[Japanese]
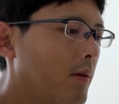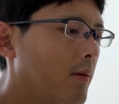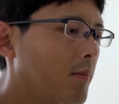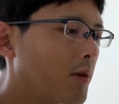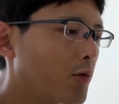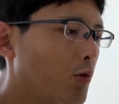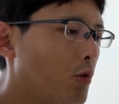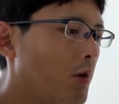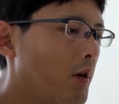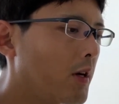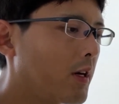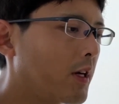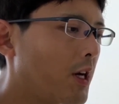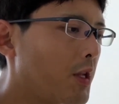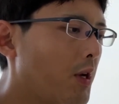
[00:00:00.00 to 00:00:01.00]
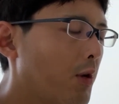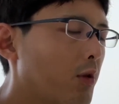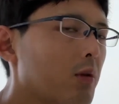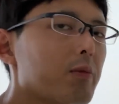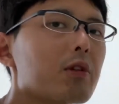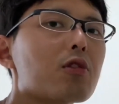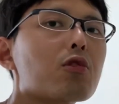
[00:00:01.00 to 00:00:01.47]
まあ、創価学会であの
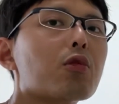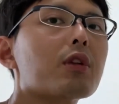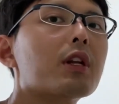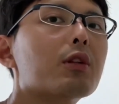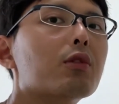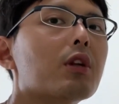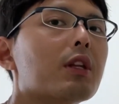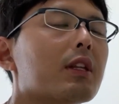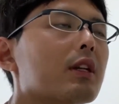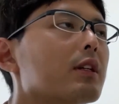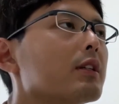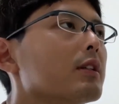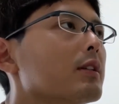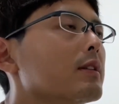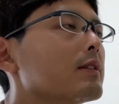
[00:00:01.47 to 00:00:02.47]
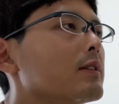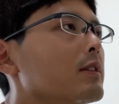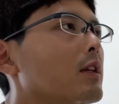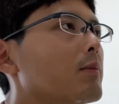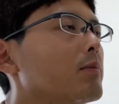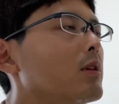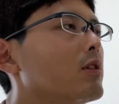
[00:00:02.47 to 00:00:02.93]
友達とのやり取りの中にですね
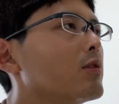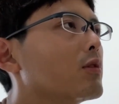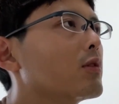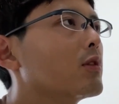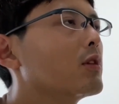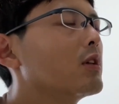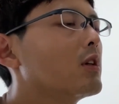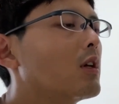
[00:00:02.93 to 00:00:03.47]
やっぱりその